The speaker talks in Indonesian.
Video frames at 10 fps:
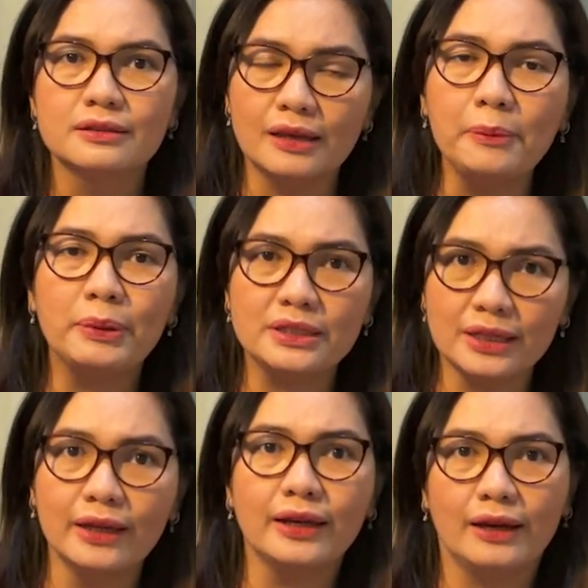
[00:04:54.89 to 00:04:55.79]
Saya
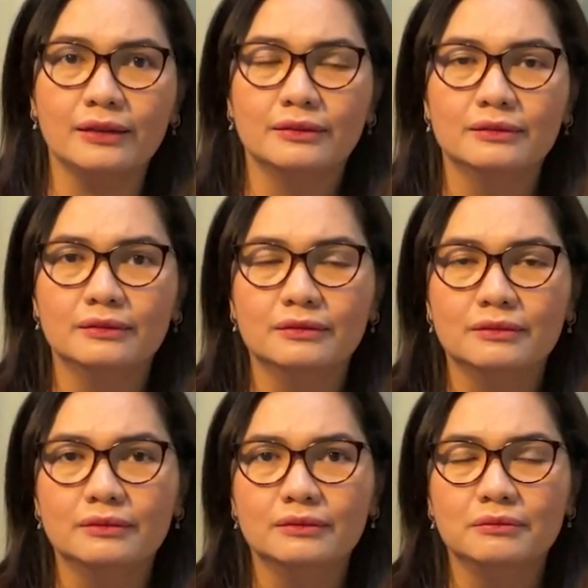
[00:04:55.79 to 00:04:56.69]
percaya
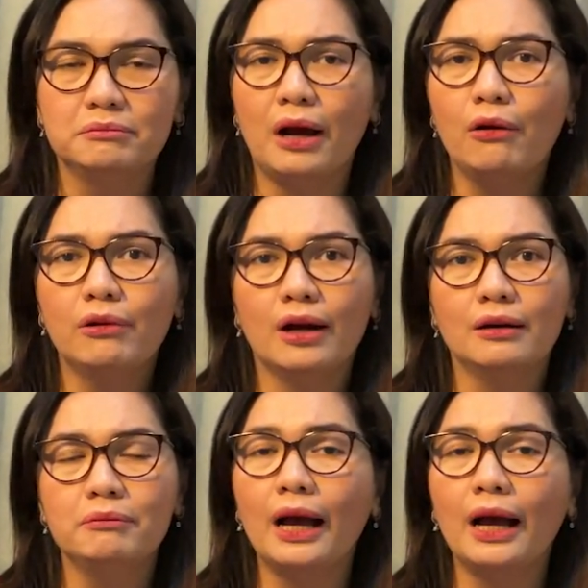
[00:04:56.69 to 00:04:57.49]
bahwa